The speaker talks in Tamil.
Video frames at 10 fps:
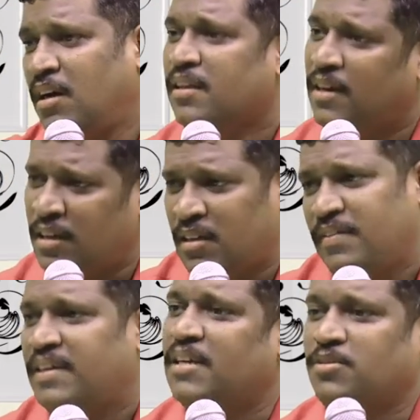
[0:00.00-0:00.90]
அதனால்
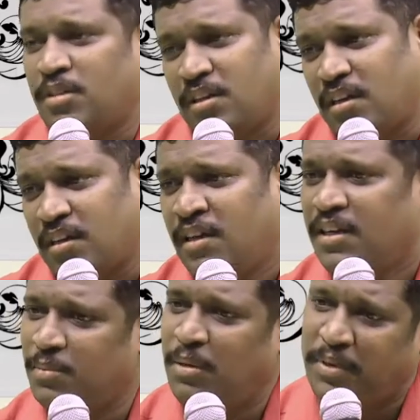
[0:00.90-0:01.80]
அது வேண்டாம்னு சொல்லியிருக்கிறாங்க
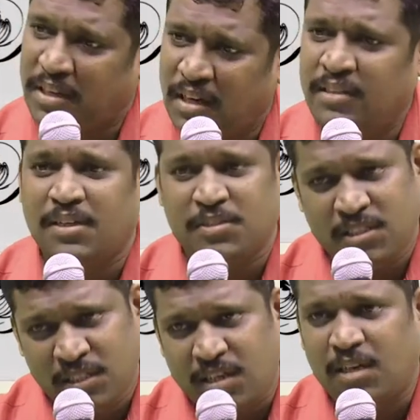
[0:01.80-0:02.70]
இனிமேல் பெண்கள்
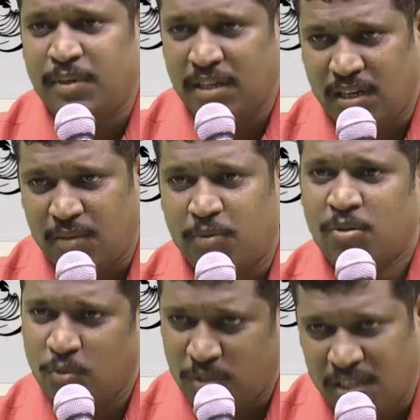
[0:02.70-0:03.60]
தயவுசெய்து கால் மேலே கால்
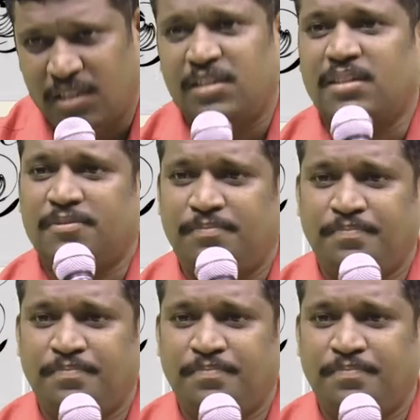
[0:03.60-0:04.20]
போட்டு உட்காராதீங்க